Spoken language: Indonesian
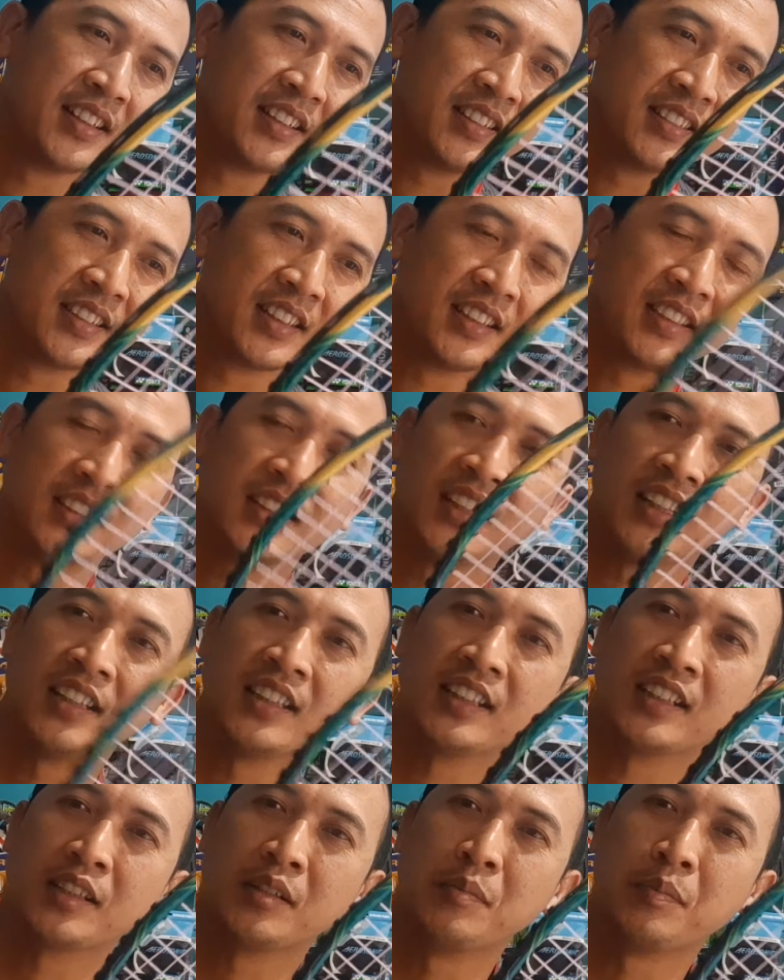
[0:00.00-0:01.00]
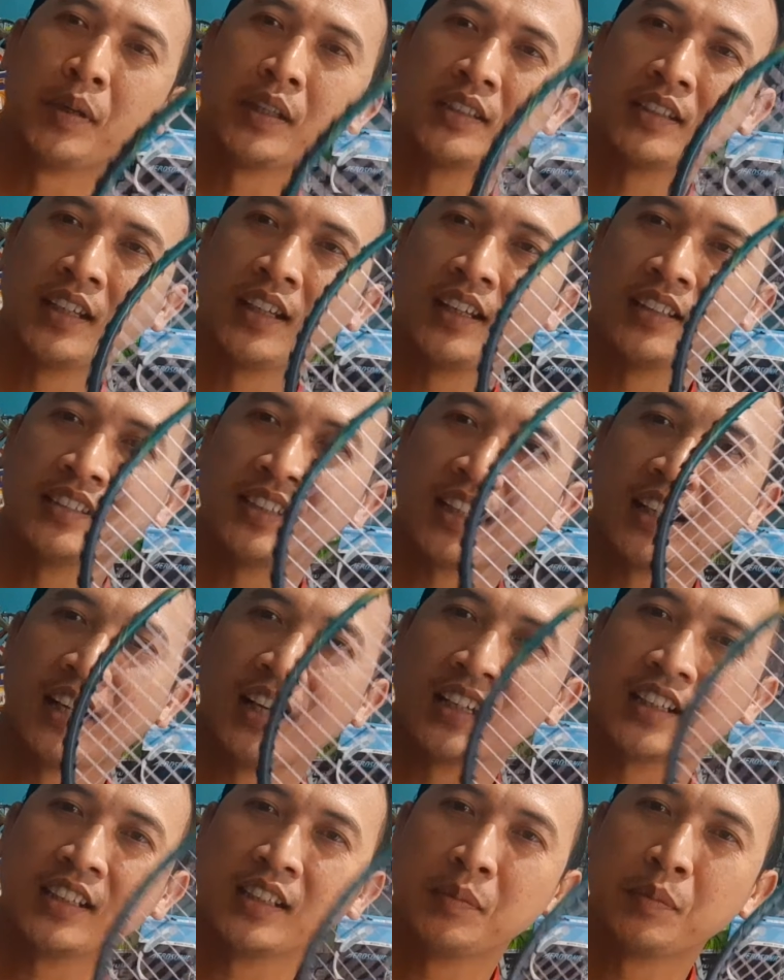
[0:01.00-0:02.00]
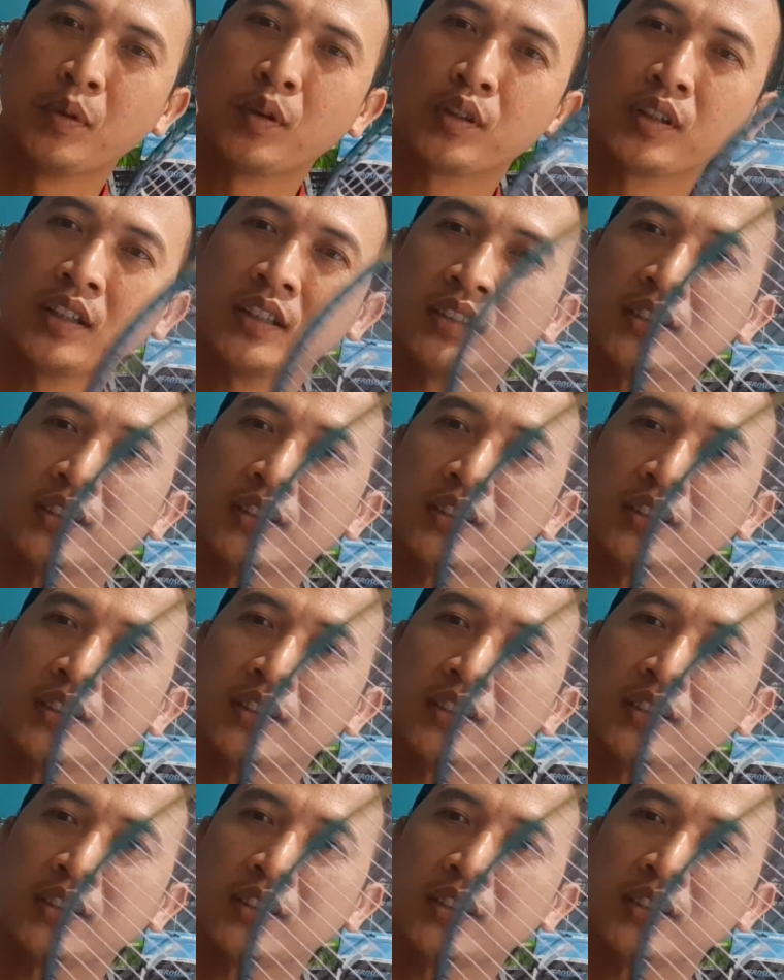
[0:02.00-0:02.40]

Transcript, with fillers: Jadi nanti keempat saya cek lagi Pokoknya